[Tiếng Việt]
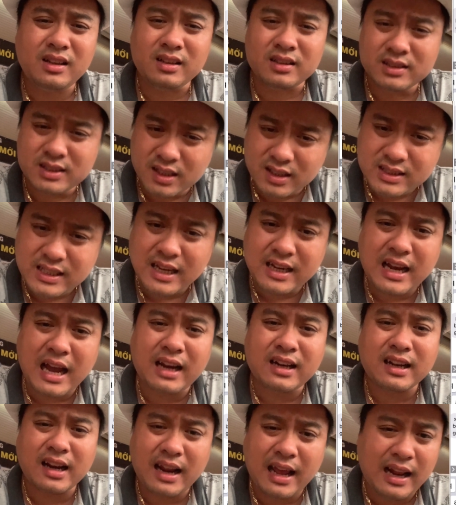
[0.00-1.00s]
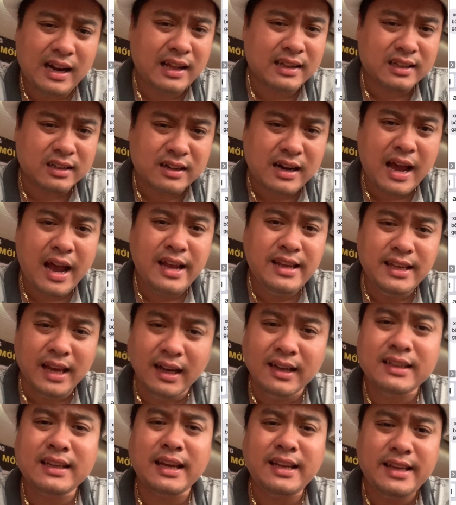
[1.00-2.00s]
sửa xe khách khách hàng là thượng đế
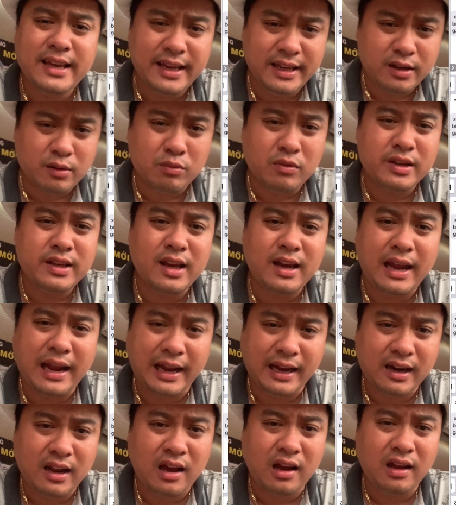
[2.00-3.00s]
nhưng cái gì cũng có giới hạn đó